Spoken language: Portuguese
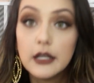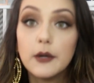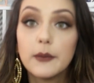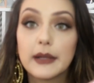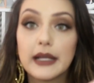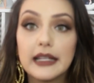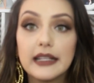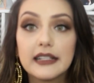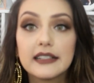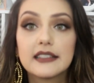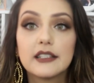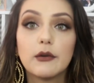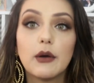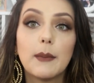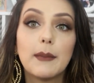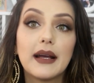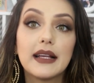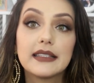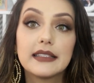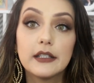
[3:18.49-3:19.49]
porque além de ser
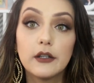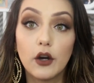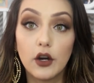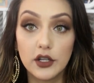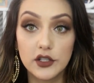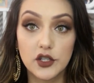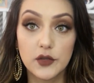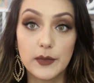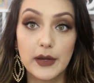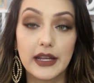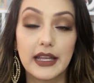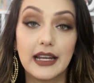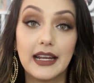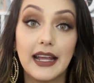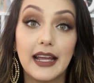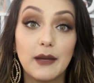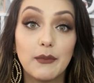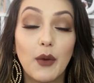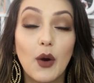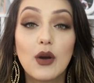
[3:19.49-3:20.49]
uma base ótima,
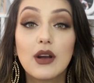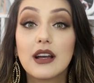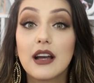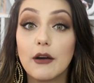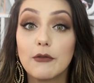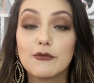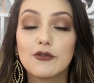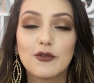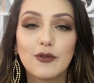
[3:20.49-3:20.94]
aquele rebocão